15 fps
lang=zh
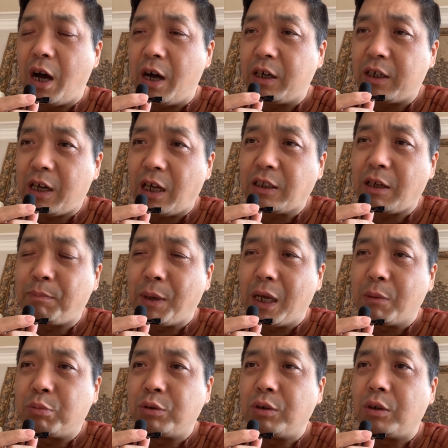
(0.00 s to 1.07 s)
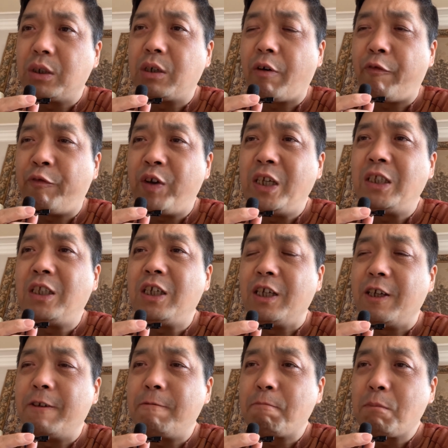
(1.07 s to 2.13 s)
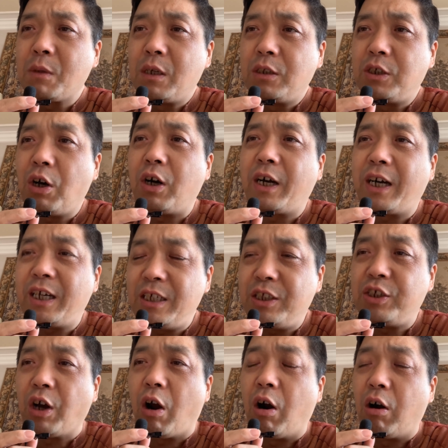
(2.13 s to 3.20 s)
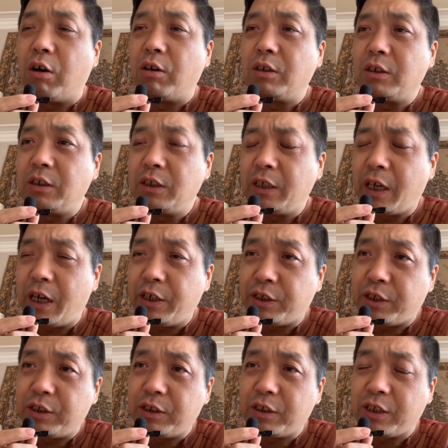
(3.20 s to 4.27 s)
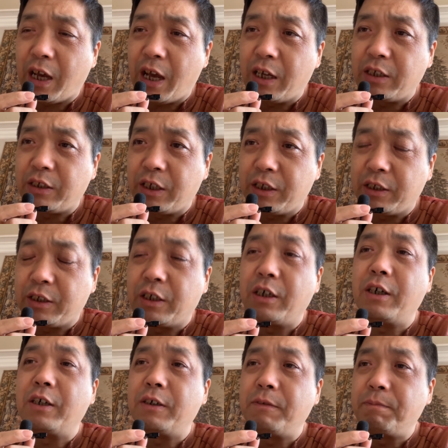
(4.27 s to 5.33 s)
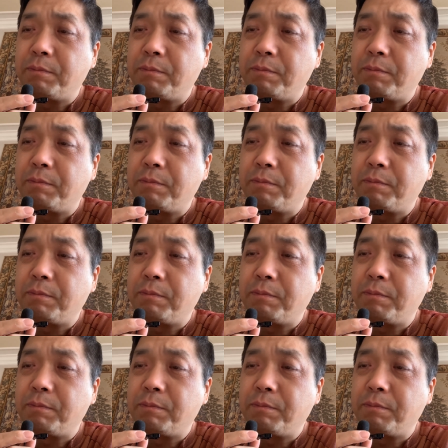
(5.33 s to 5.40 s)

安哥拉在北部有一个飞地，叫黑角，应该是在这个